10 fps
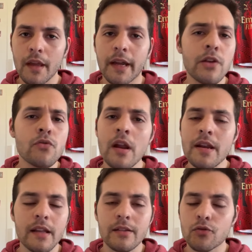che non ha
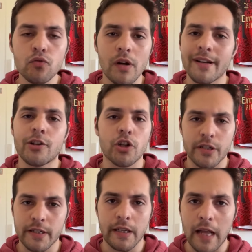nessuna
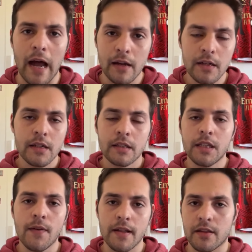necessità
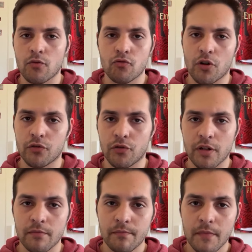di vendere un
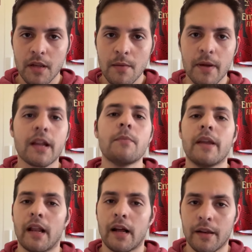giocatore. Perché il
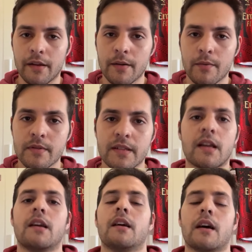Milan,
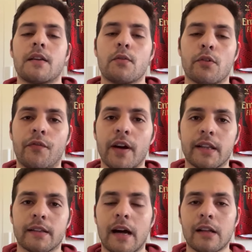se arriva
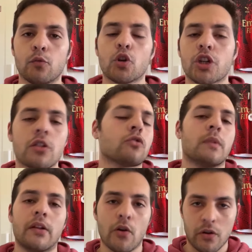un'offerta da 200
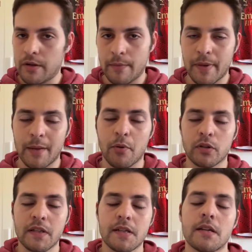milioni, per
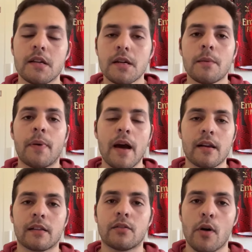ipotesi,
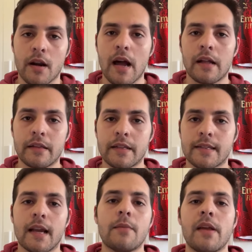per Teo
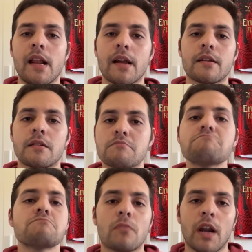Hernandez e il Milan
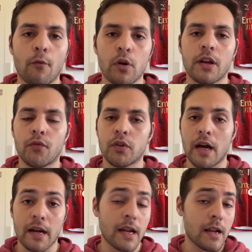la vuole
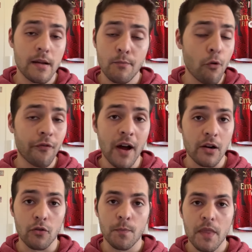rifiutare, può
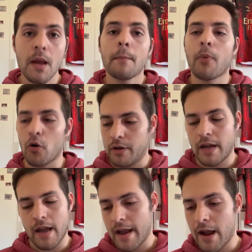farlo. Poi
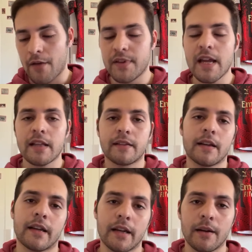è
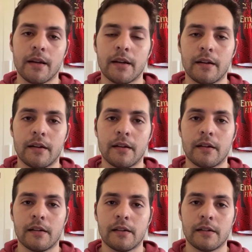evidente che,
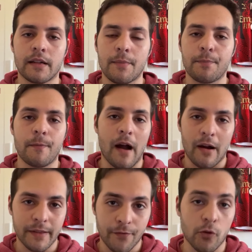eh, che a,
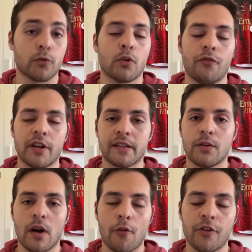di fronte a, di,
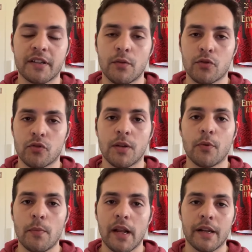a offerte di questo
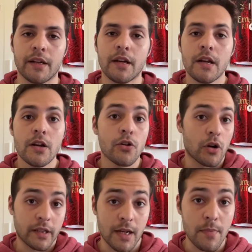tipo il Milan
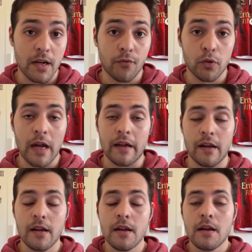non andrebbe a rifiutare,